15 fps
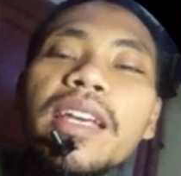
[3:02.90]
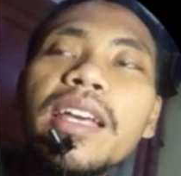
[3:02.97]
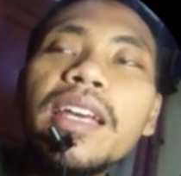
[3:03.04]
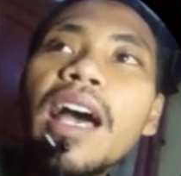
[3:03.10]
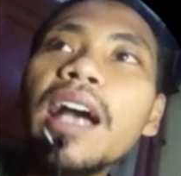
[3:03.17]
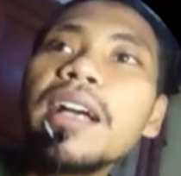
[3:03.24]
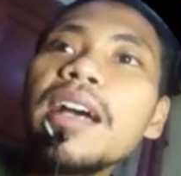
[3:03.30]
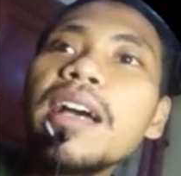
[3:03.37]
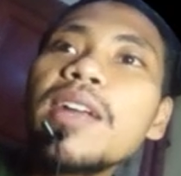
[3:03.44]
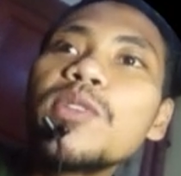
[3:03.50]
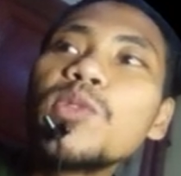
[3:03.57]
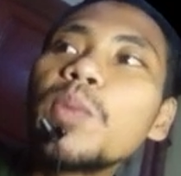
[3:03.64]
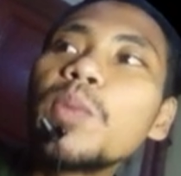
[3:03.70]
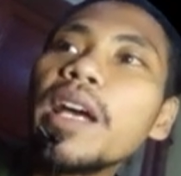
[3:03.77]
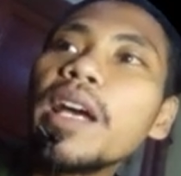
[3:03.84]
agar
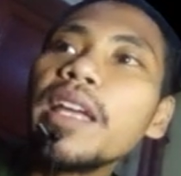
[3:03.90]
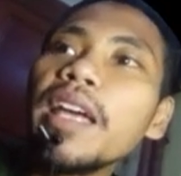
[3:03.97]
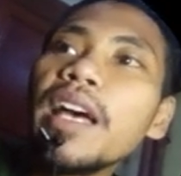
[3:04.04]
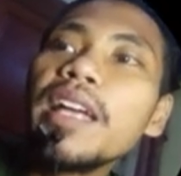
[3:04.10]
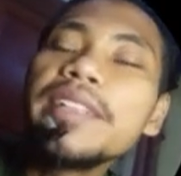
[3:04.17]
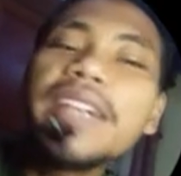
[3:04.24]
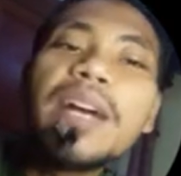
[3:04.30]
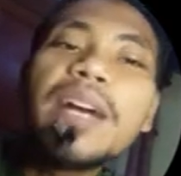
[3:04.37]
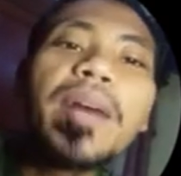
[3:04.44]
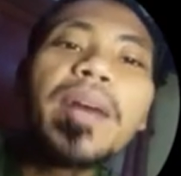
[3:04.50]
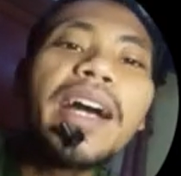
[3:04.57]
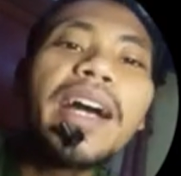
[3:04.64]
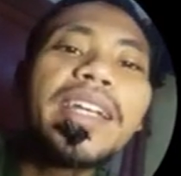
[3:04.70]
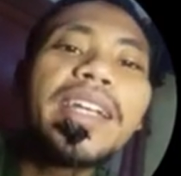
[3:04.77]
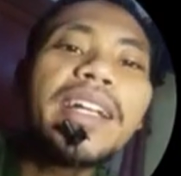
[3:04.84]
supaya
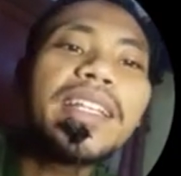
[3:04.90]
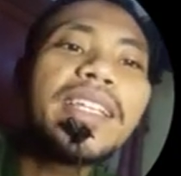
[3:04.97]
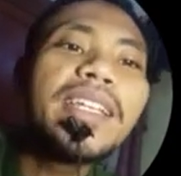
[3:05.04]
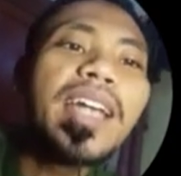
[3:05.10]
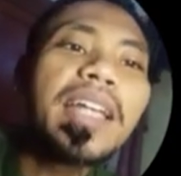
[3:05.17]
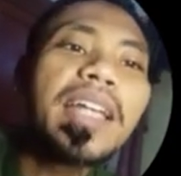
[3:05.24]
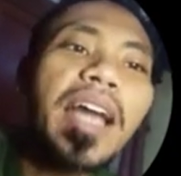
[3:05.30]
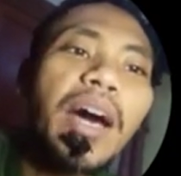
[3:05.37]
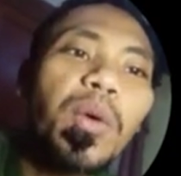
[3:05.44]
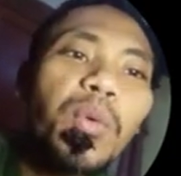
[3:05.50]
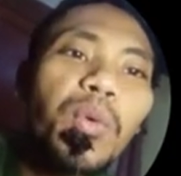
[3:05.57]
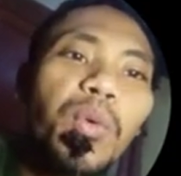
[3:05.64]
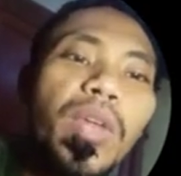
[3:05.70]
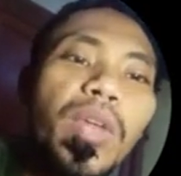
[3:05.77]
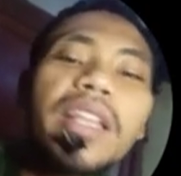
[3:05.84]
jamaah yang tidak
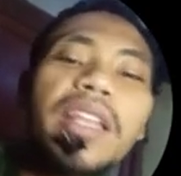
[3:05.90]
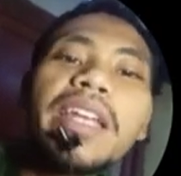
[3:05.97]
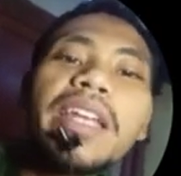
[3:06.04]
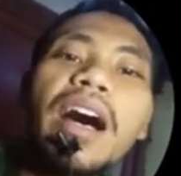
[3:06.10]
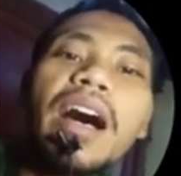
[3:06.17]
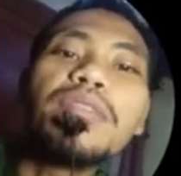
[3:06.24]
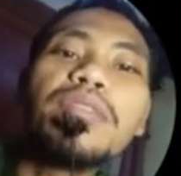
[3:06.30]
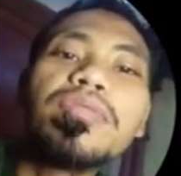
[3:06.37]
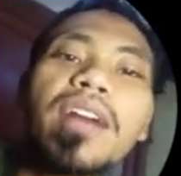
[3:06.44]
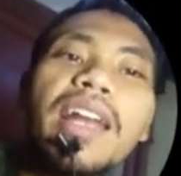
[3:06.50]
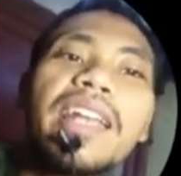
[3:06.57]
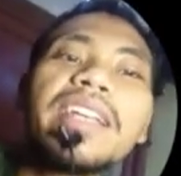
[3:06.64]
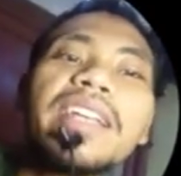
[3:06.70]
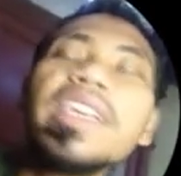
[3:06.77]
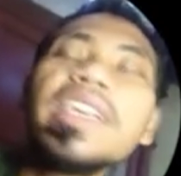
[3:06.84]
tahu, yang tidak hafal
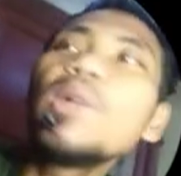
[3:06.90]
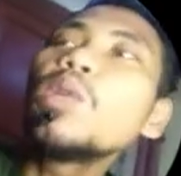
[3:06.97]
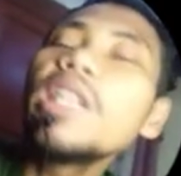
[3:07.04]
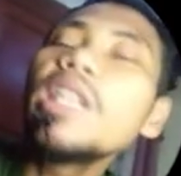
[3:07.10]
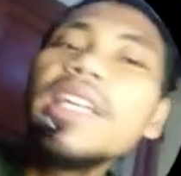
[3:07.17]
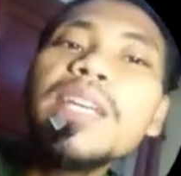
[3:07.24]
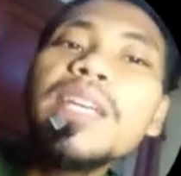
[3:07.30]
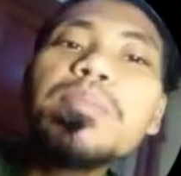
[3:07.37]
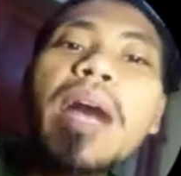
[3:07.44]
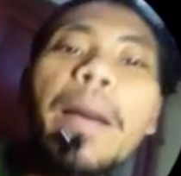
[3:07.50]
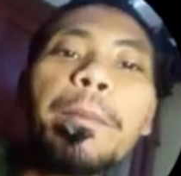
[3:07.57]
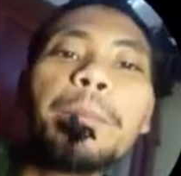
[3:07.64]
ngikutin imam.